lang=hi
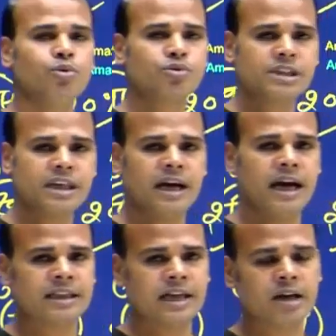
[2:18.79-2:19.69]
उसके
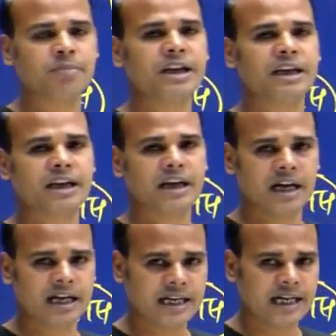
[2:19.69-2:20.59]
आधार पर यह
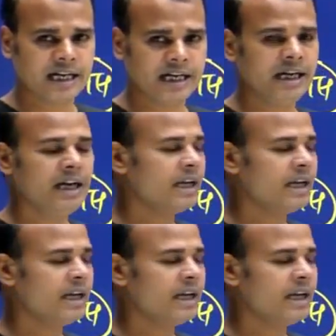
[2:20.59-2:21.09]
कहा गया है